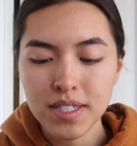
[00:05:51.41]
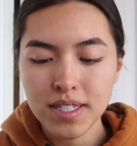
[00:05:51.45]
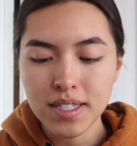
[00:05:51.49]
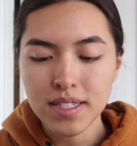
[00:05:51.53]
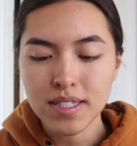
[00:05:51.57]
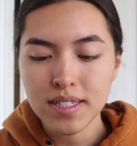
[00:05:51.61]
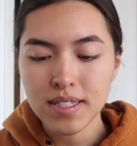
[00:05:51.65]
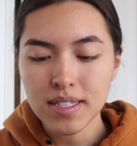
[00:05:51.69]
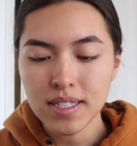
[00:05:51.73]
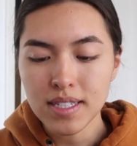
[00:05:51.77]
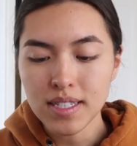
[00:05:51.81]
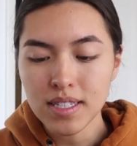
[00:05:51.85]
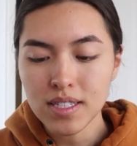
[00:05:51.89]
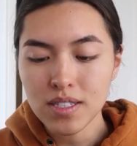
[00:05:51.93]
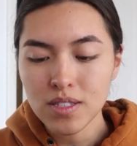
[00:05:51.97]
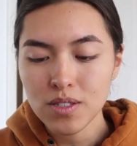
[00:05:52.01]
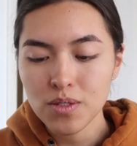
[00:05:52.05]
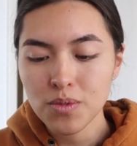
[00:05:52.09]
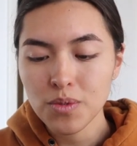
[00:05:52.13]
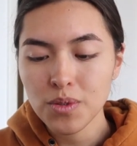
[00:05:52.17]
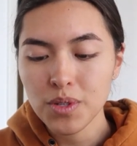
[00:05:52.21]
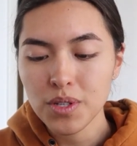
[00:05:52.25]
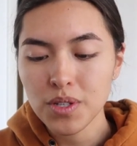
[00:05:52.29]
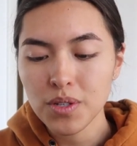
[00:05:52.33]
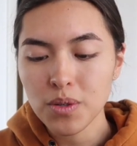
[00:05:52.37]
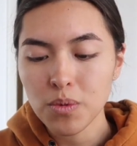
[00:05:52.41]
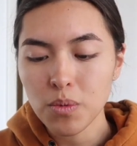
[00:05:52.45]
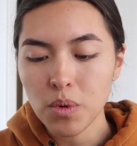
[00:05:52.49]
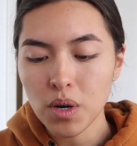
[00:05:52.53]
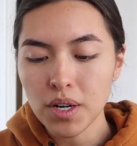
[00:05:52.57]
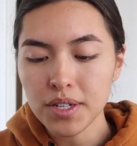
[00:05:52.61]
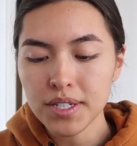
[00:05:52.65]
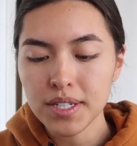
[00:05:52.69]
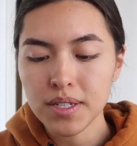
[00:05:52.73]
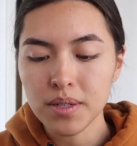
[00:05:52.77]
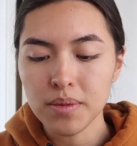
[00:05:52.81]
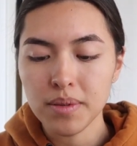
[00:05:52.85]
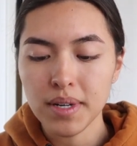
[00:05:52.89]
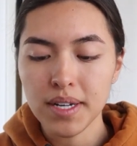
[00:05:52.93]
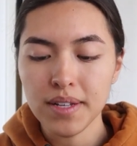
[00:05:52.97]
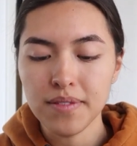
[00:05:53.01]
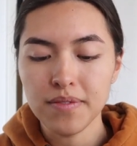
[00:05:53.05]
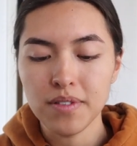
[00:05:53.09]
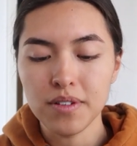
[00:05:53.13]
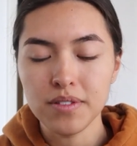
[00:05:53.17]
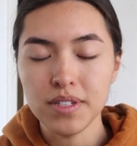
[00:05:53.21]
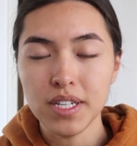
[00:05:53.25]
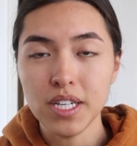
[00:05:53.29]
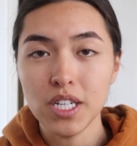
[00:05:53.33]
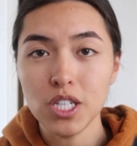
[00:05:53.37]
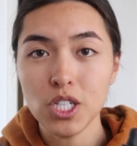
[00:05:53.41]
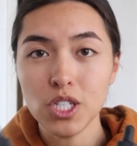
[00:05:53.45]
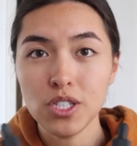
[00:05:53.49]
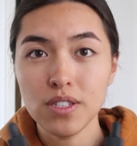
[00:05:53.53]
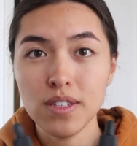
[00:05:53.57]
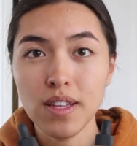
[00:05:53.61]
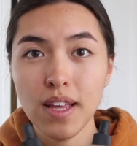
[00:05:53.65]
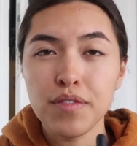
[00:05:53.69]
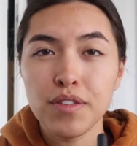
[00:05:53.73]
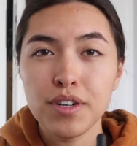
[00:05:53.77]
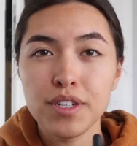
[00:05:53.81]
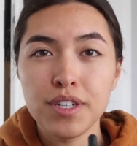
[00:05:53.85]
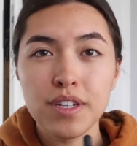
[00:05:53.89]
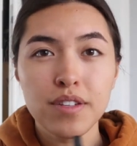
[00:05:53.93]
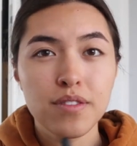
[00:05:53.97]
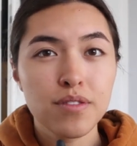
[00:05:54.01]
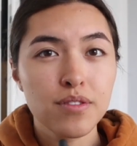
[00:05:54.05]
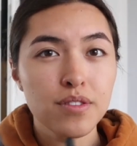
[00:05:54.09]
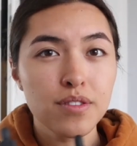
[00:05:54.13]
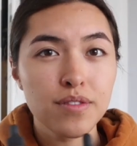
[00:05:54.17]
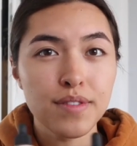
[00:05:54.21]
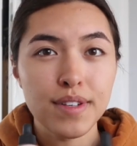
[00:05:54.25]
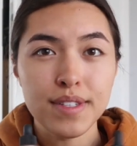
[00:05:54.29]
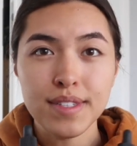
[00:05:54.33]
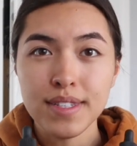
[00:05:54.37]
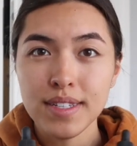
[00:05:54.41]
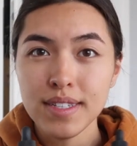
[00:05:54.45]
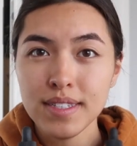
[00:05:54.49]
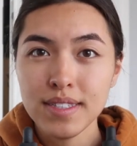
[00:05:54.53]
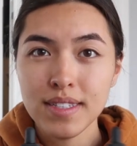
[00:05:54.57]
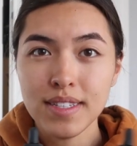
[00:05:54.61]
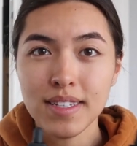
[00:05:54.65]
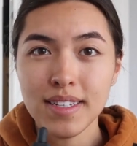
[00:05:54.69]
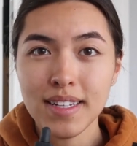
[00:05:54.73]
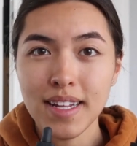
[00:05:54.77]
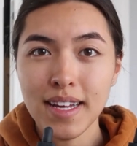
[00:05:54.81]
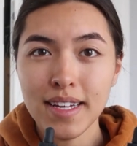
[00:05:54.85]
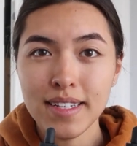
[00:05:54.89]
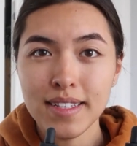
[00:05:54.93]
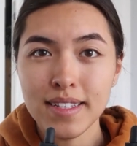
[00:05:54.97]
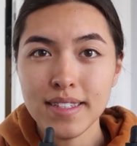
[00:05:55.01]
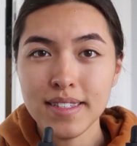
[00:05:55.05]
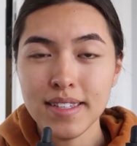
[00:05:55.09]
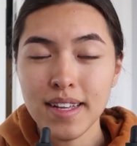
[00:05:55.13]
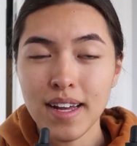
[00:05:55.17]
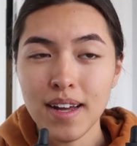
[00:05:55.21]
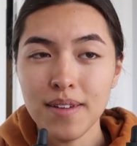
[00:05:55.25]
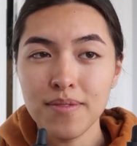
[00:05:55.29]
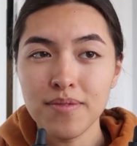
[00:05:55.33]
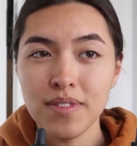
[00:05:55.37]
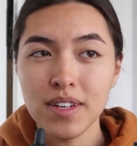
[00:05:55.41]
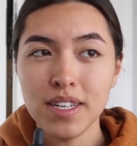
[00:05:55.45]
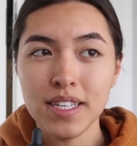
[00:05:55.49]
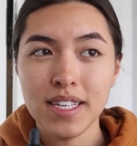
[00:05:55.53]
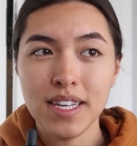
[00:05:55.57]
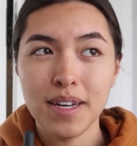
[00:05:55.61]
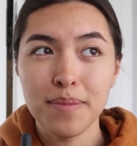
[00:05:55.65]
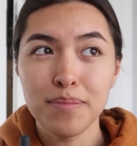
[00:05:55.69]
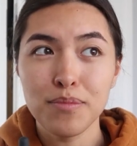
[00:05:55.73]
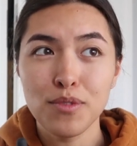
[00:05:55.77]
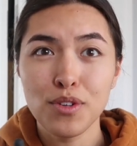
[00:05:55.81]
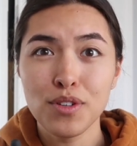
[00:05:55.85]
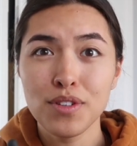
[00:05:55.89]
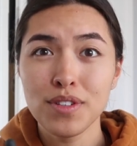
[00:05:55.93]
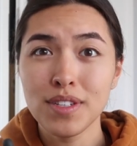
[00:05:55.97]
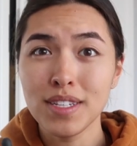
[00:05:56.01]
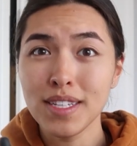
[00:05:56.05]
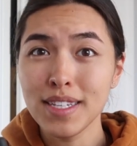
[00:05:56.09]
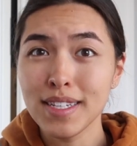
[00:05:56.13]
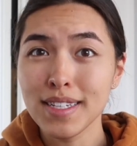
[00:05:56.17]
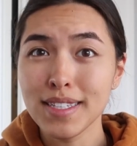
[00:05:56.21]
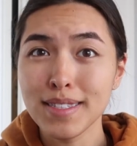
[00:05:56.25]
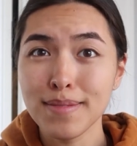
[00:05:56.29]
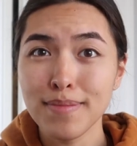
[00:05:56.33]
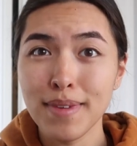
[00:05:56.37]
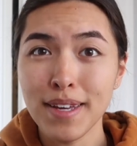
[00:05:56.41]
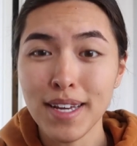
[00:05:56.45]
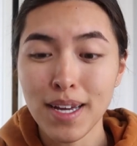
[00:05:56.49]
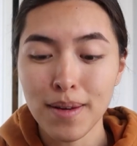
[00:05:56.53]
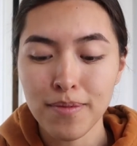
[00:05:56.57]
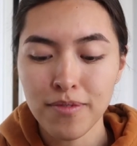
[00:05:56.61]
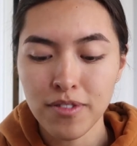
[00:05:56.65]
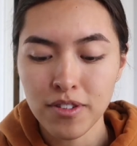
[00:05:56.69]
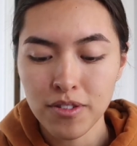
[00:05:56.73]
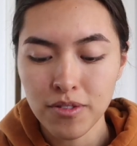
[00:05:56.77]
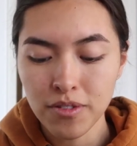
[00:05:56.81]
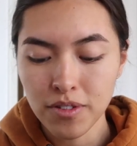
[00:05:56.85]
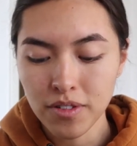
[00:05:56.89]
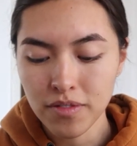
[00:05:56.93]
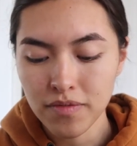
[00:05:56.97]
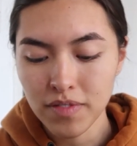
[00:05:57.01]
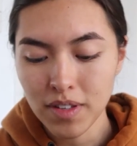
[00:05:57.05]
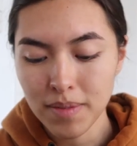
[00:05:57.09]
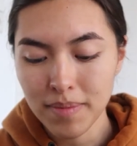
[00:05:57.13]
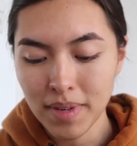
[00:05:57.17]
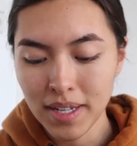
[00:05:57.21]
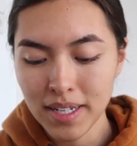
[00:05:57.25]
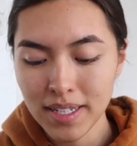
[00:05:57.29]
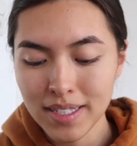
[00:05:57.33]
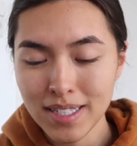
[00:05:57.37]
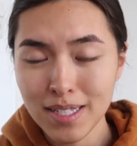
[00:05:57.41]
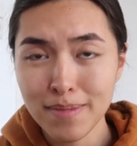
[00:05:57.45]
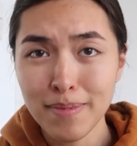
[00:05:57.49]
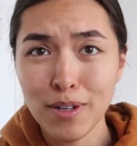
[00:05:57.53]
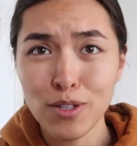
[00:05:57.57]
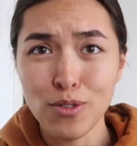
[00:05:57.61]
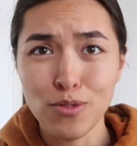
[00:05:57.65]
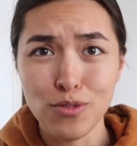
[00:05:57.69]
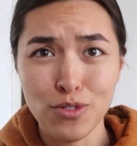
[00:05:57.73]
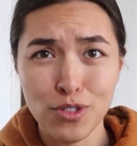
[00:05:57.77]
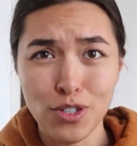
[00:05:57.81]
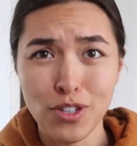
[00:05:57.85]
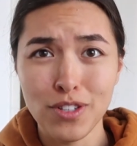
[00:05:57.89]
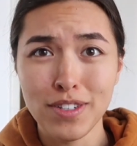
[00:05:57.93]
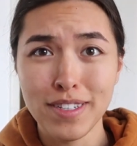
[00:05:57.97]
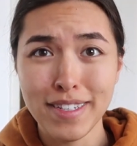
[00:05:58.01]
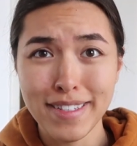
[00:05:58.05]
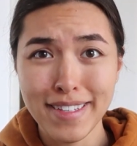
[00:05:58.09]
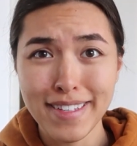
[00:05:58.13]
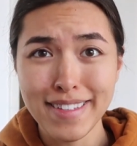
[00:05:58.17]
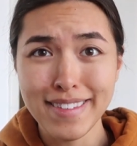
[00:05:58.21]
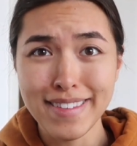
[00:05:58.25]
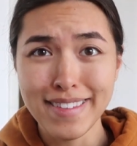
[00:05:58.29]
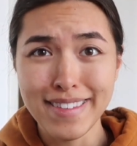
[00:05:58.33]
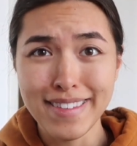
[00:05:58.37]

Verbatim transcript: Das ist die Studio Waterweight Foundation. Ich wollte halt nur sowas richtig Leichtes haben, weil ich habe noch nie das Make-up von irgendwem anders gemacht und schon